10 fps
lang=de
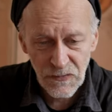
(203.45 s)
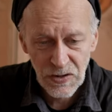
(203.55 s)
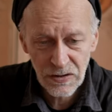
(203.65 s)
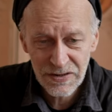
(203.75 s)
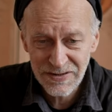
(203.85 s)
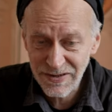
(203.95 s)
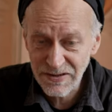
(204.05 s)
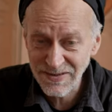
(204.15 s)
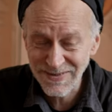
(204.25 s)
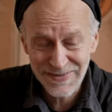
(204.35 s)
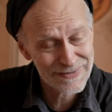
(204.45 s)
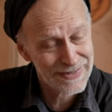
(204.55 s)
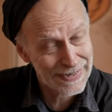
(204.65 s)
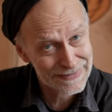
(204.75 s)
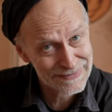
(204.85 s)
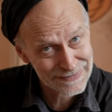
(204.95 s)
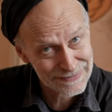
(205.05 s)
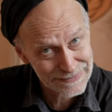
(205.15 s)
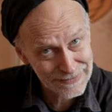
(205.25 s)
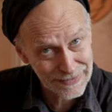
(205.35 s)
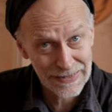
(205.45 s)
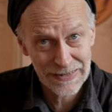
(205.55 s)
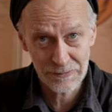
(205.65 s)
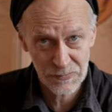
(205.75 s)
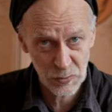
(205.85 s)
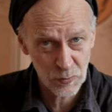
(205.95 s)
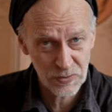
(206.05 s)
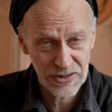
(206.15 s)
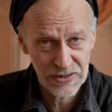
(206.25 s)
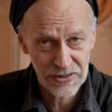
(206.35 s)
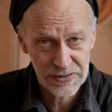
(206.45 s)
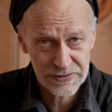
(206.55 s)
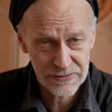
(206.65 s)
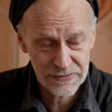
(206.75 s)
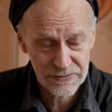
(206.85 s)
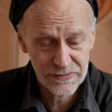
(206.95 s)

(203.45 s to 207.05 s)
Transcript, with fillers: äh, ist das extrem gut erhalten.